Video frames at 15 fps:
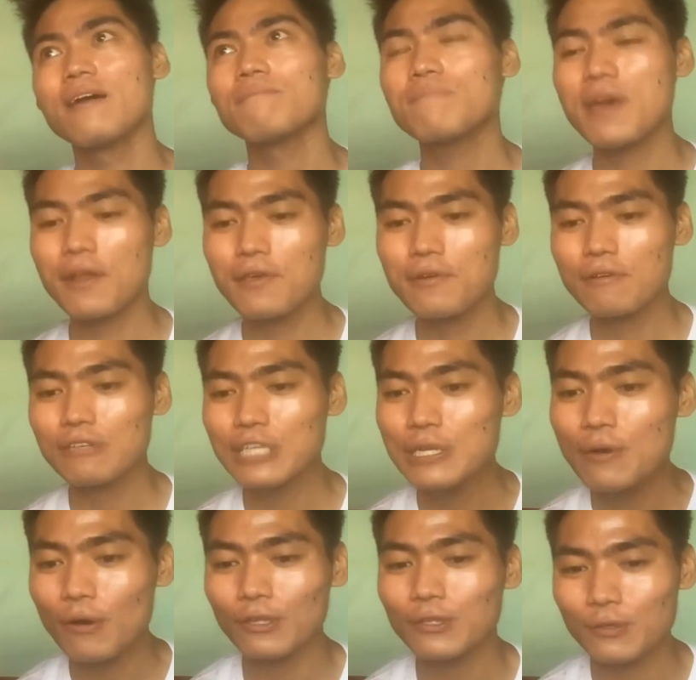Pero yung
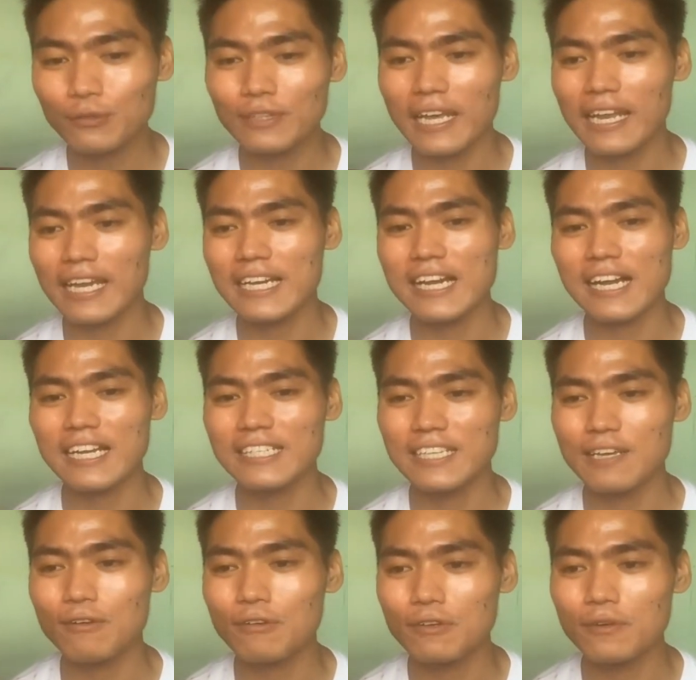sinuot ko talaga,
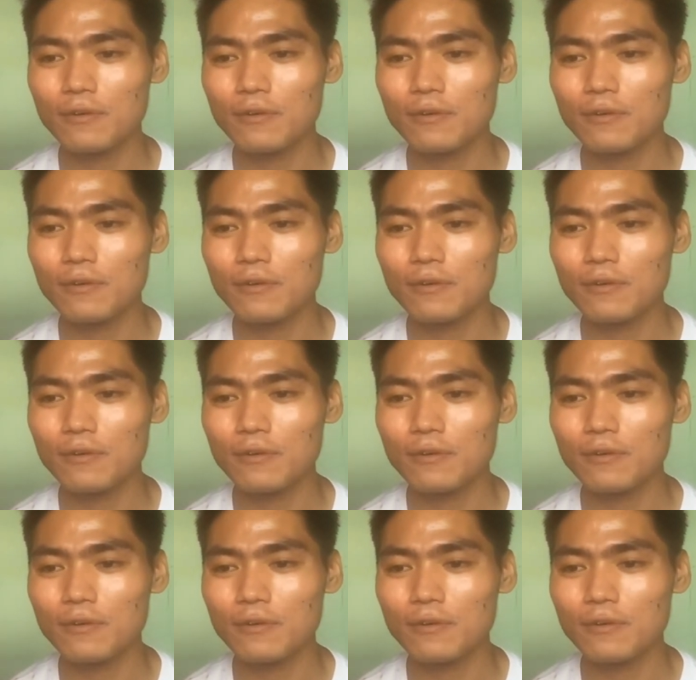kasi